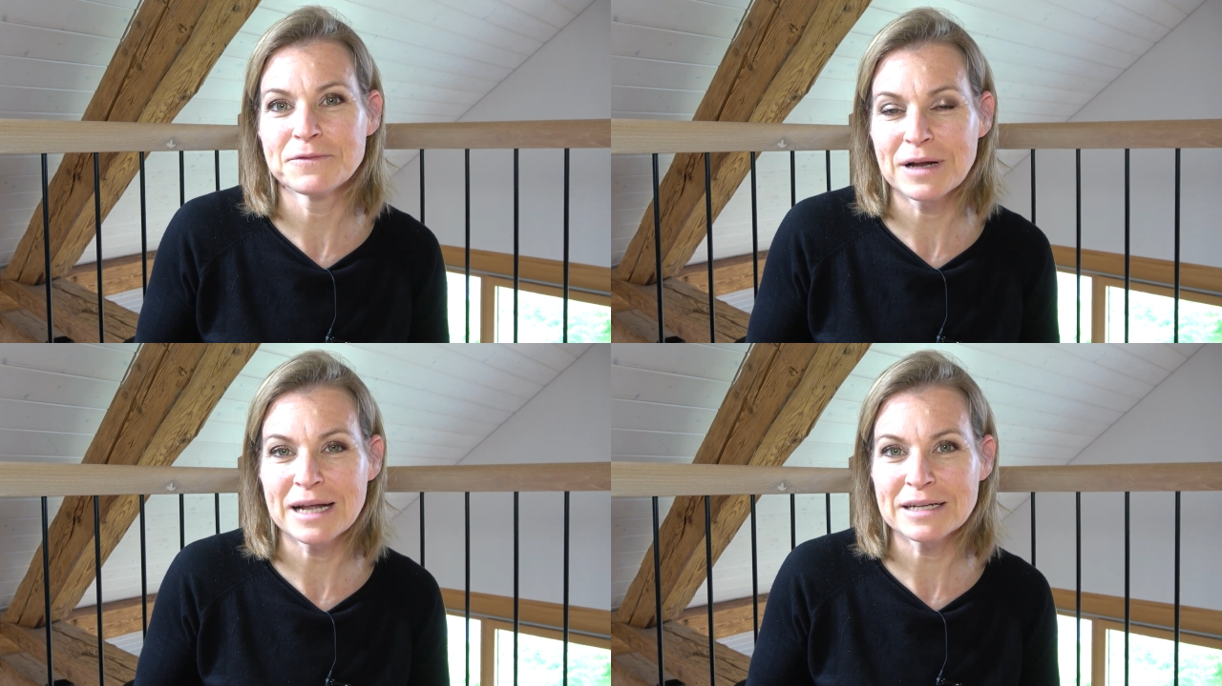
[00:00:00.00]

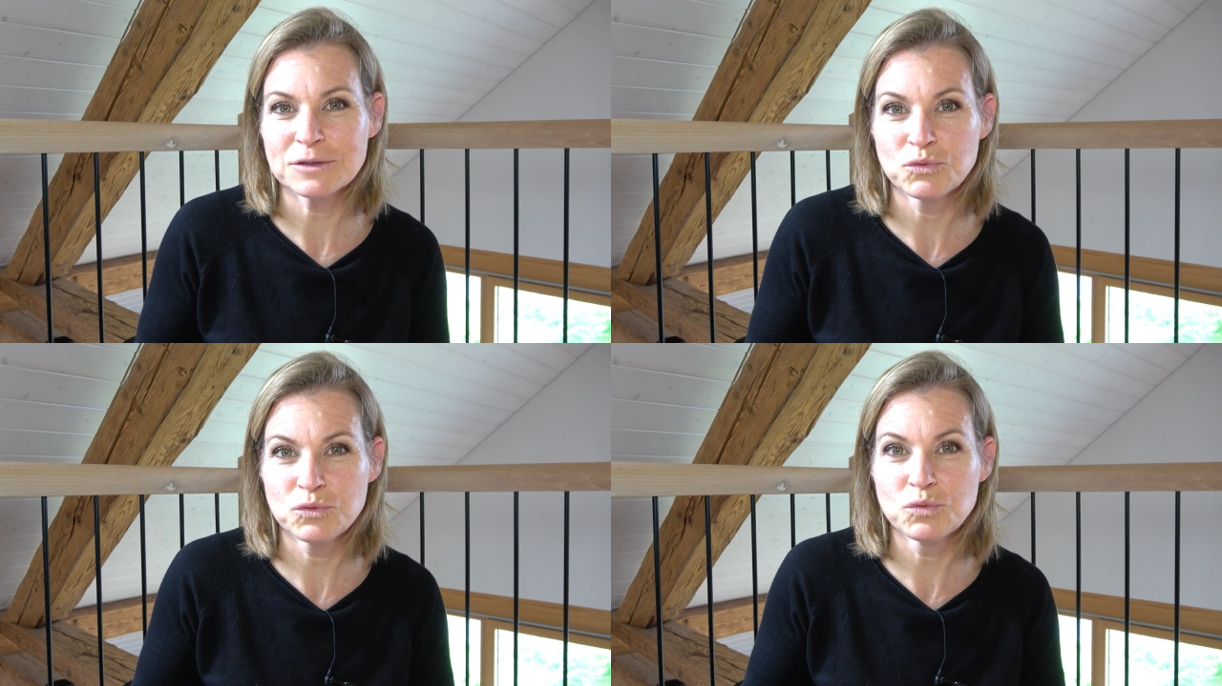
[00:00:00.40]
voilà
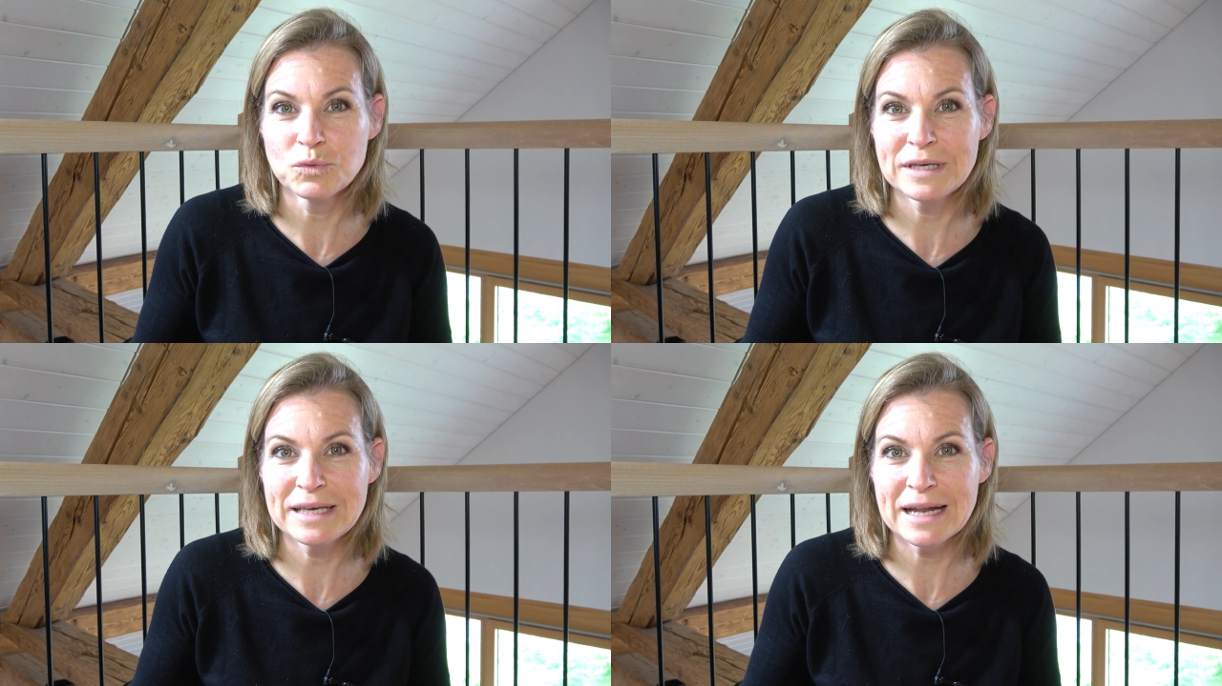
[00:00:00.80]
tout
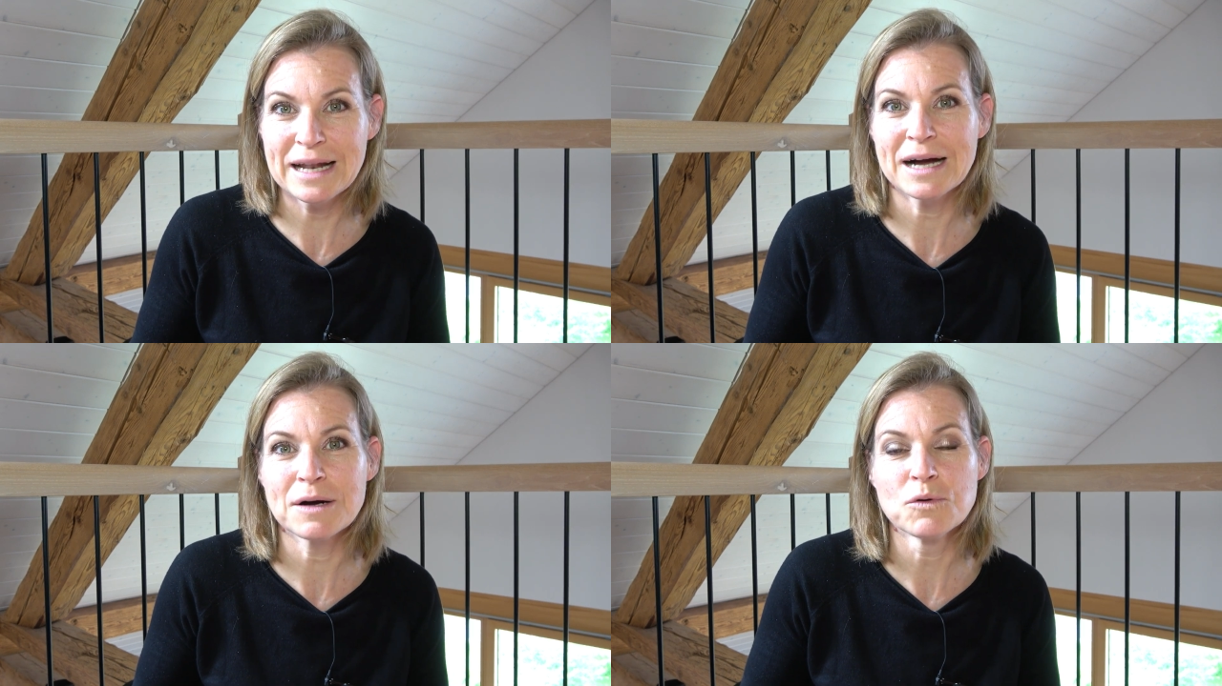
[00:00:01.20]
tout qui est
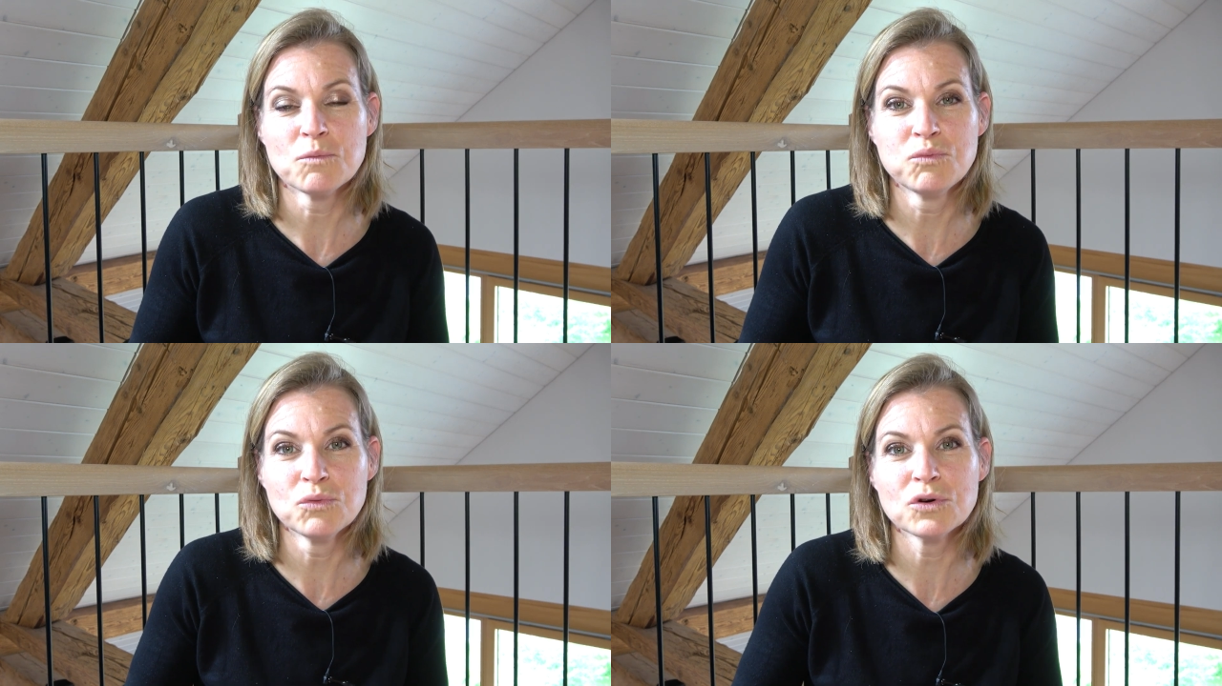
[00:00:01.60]
là
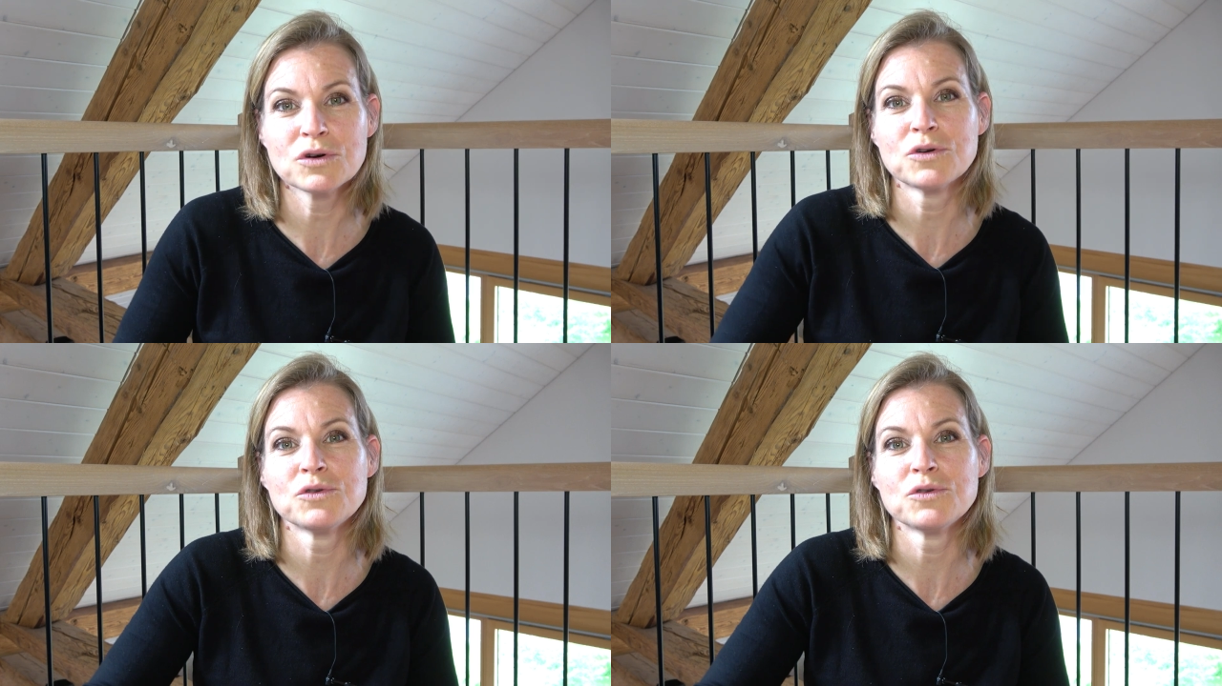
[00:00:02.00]
pour